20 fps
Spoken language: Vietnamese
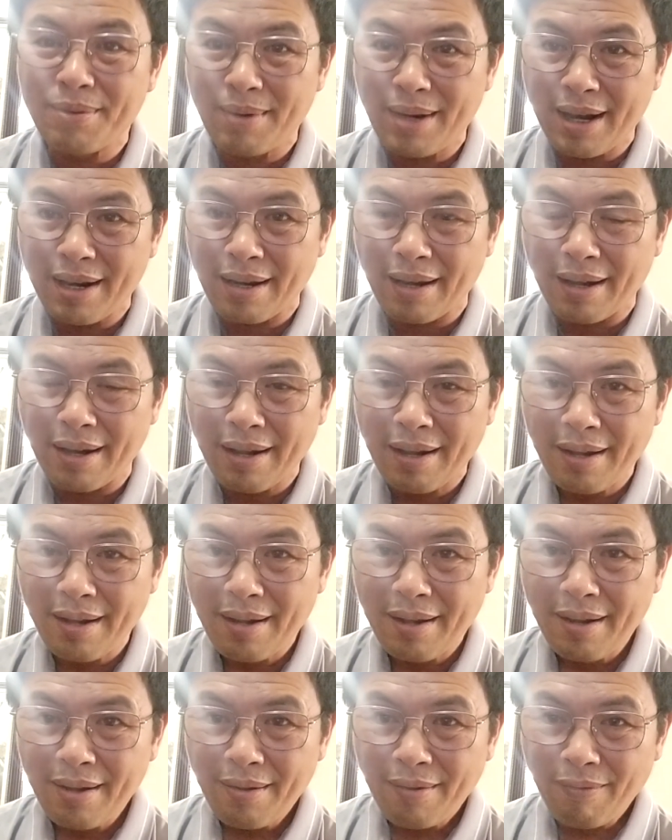nhiêu lần
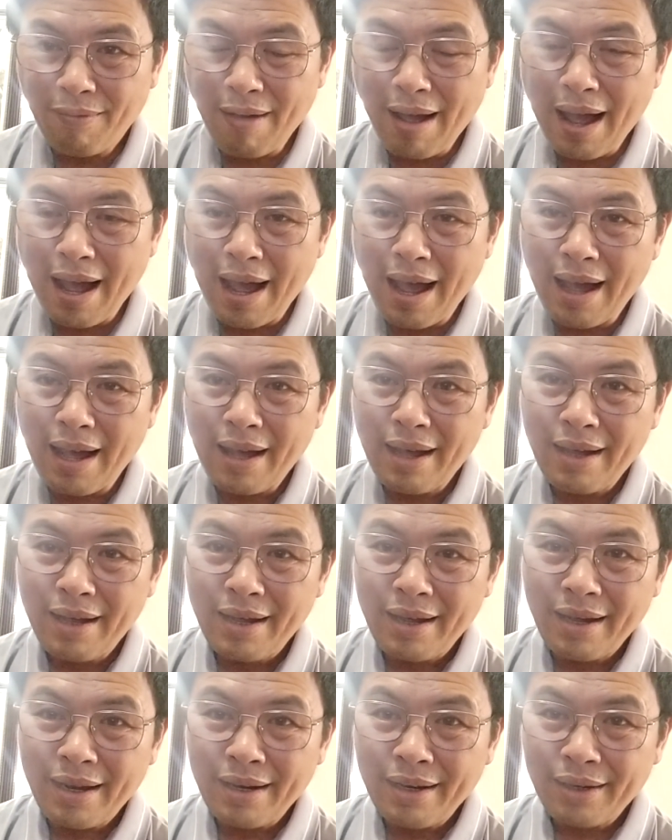và
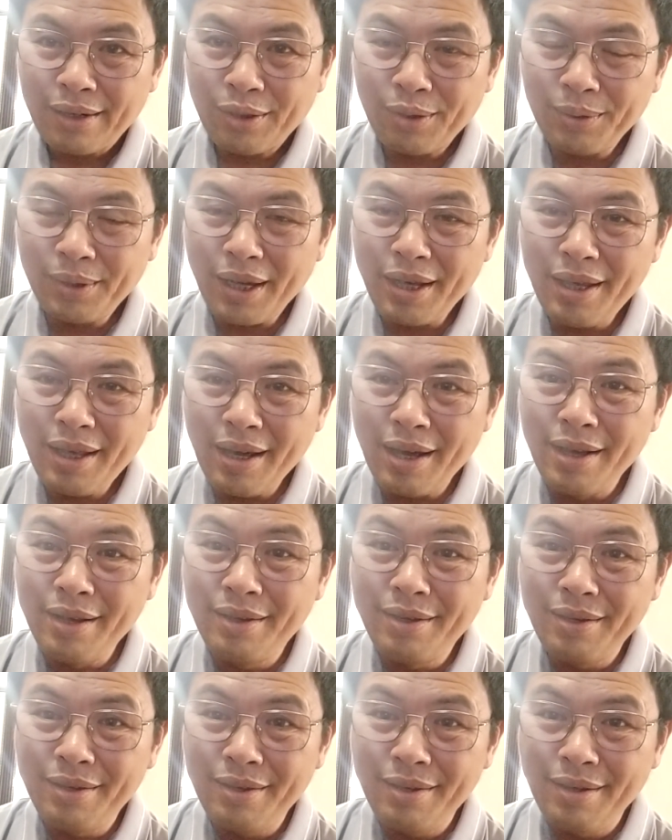tôi thấy
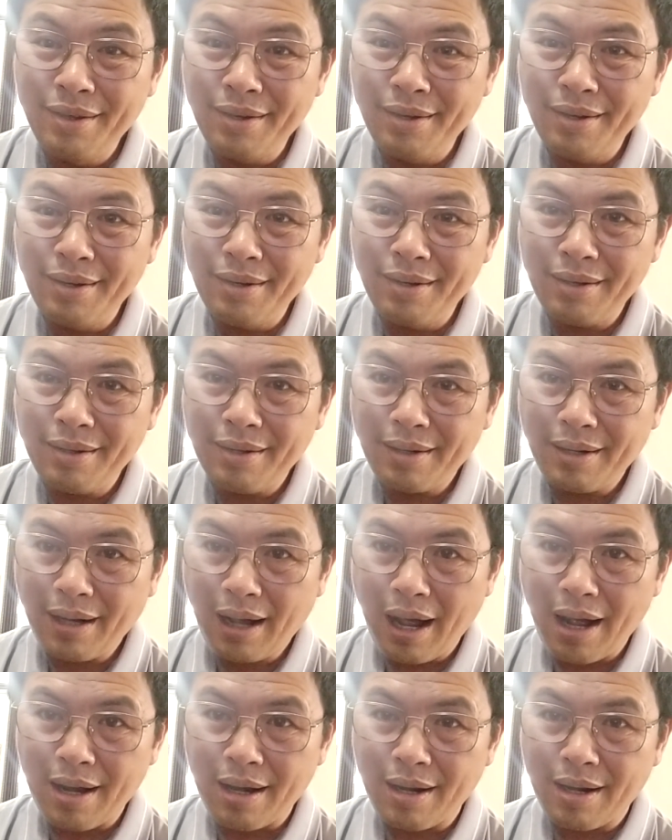hình như
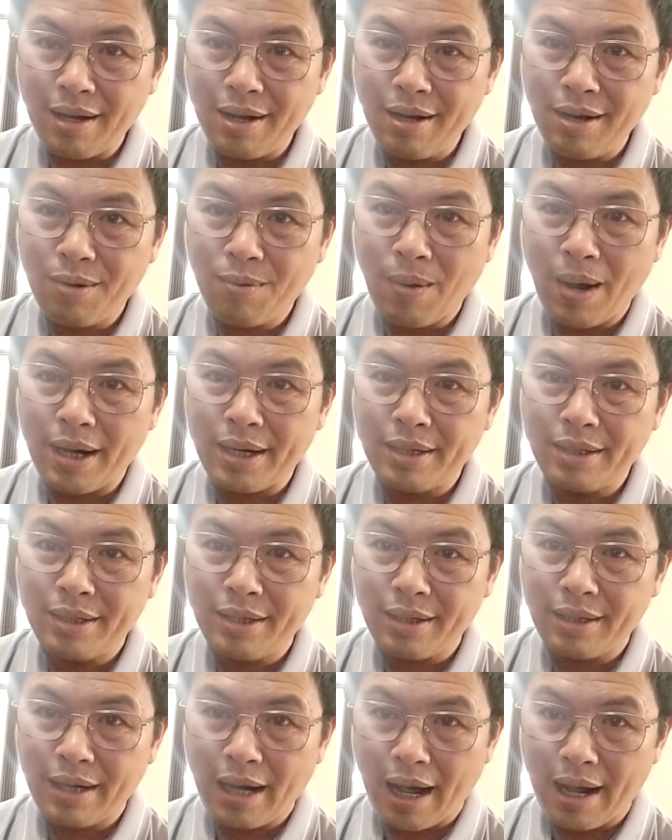các cơ quan
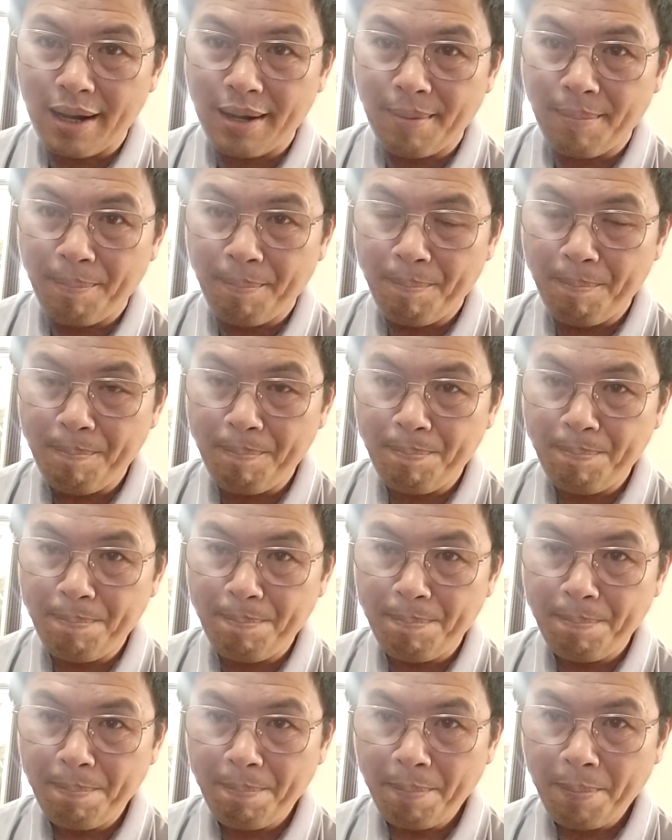chức năng
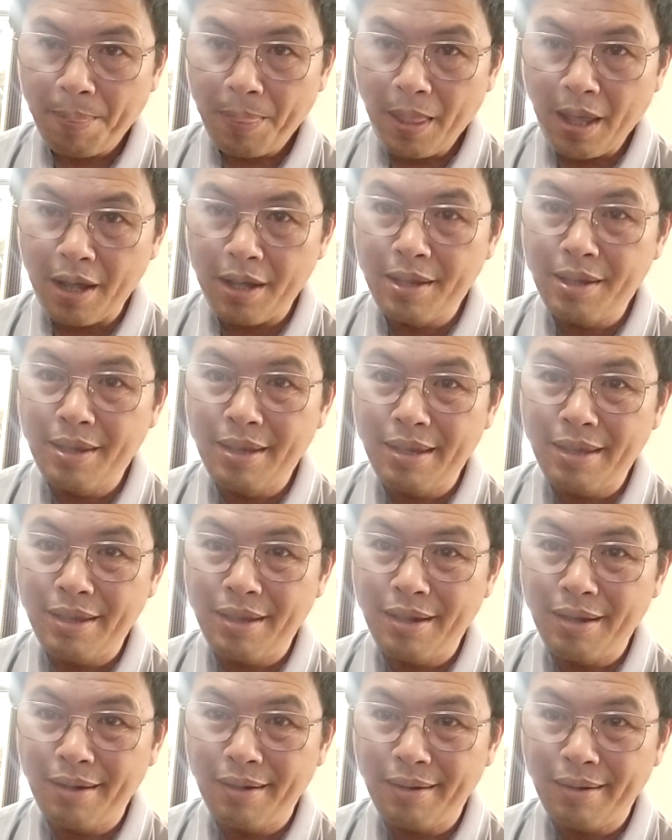
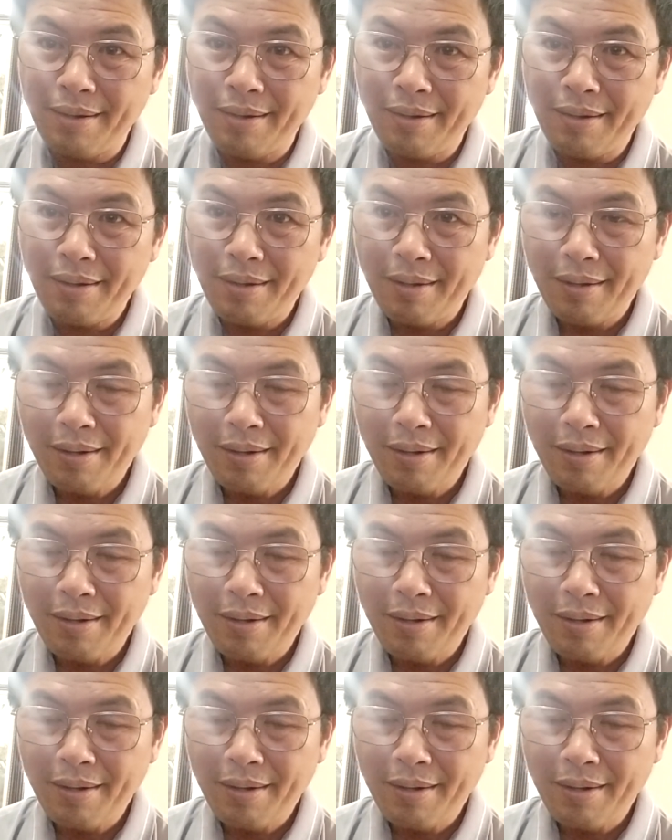hình như